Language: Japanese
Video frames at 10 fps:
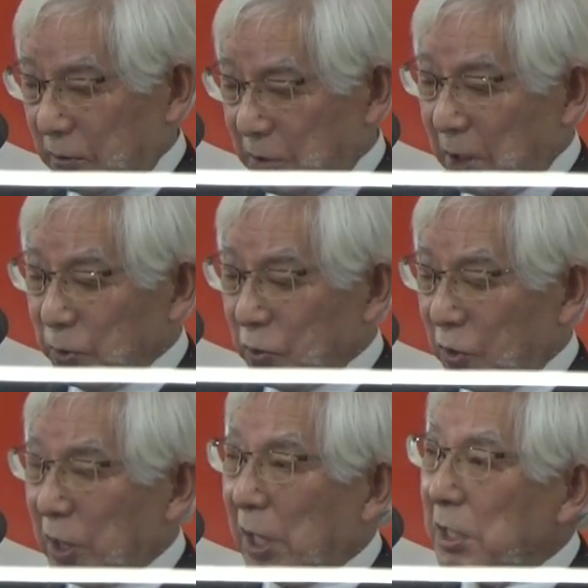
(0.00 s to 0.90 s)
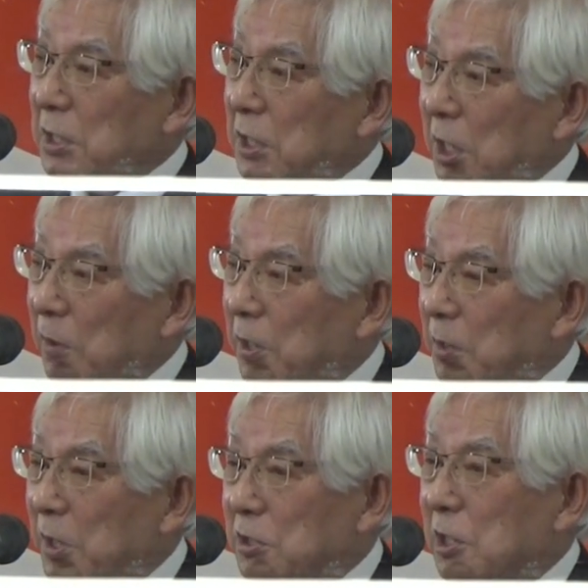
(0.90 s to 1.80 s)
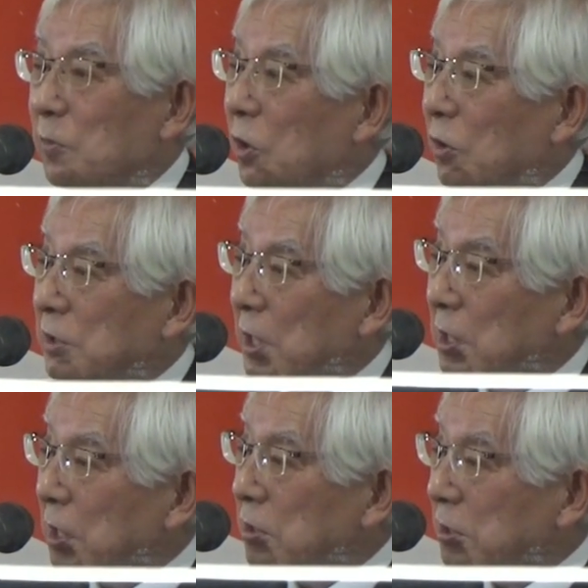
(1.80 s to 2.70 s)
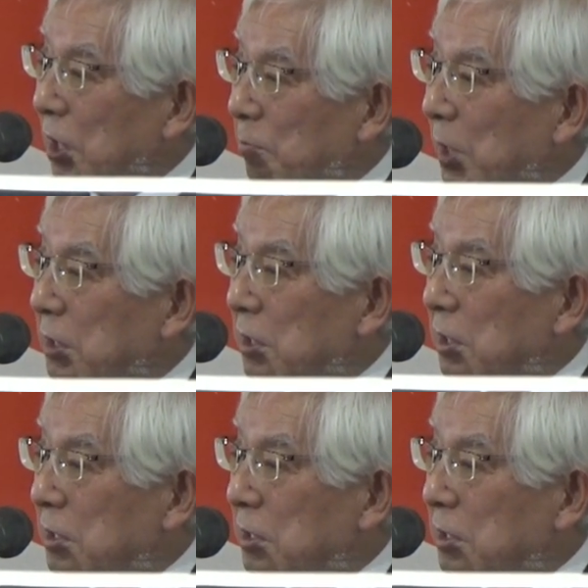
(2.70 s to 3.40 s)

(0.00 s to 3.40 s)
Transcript: クラブの会員に選ばれましても3ヶ月間待って